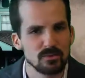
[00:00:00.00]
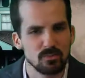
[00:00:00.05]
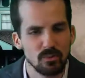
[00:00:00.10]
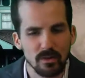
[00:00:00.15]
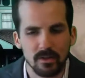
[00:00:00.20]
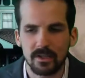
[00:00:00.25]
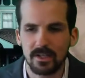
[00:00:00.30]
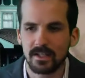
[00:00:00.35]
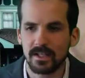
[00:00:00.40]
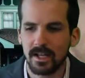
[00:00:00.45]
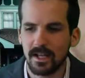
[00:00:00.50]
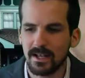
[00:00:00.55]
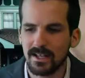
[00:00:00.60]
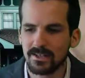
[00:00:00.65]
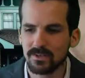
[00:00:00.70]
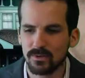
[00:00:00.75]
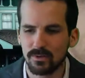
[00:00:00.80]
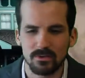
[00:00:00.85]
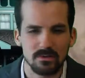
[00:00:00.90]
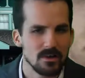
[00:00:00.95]
es muy original en
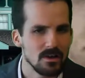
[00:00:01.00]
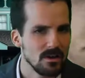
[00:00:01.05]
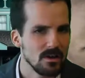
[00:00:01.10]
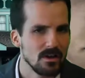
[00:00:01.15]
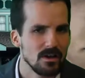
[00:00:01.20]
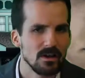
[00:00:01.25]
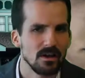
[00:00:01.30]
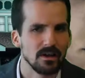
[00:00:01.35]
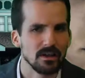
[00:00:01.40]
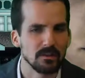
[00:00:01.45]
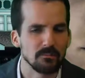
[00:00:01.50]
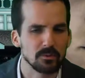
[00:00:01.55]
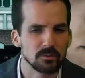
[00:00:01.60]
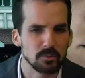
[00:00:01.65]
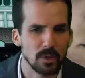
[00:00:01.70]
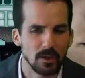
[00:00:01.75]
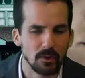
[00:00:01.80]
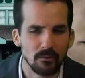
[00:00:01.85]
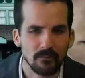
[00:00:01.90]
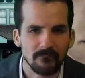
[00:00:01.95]
eso. Y pues
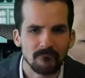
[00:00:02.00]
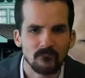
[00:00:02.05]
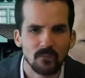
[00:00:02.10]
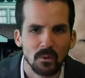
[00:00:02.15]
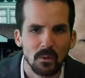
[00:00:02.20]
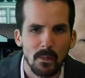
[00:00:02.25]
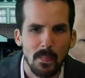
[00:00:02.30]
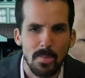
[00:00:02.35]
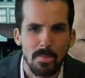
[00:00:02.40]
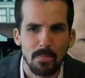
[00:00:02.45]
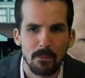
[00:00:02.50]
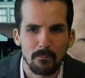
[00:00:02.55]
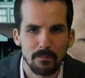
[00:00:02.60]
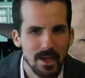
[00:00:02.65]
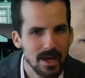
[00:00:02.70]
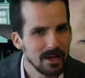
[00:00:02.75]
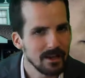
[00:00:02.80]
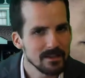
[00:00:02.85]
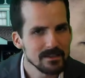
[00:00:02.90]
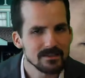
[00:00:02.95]
bueno,
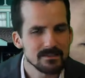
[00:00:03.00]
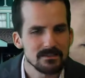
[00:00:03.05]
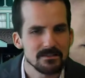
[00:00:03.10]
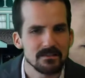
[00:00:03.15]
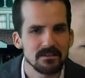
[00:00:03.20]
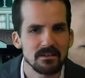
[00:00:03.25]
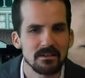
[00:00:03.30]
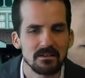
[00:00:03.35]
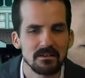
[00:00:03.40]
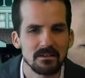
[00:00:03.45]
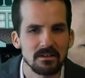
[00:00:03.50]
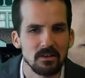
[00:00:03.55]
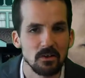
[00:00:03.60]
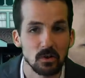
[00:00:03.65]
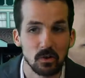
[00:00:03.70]
véanlas. Y